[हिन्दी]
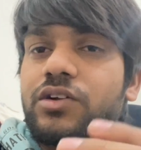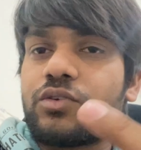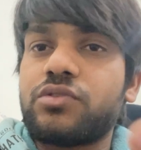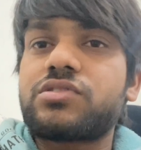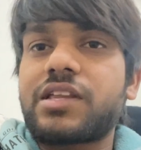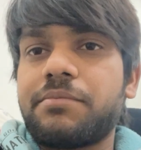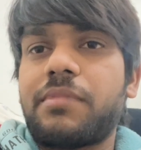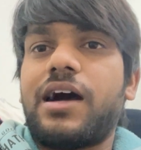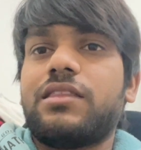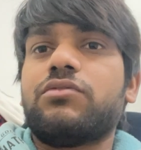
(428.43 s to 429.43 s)
कुछ टाइम
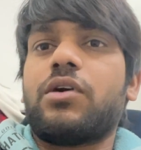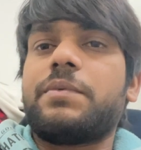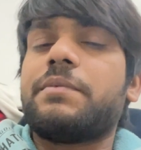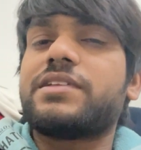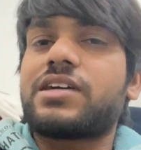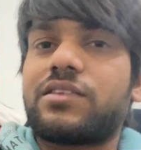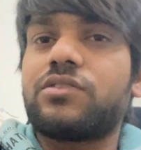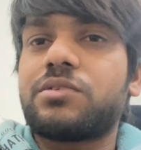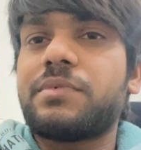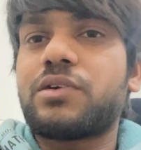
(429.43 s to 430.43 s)
बाद वो अभी मैं चाहता
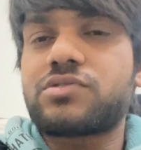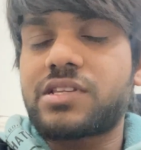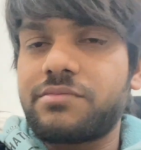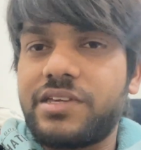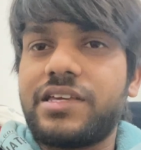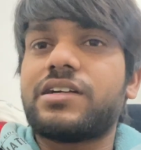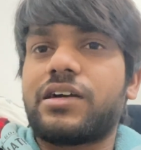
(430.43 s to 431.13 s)
हूँ कि मैं कुछ टाइम यही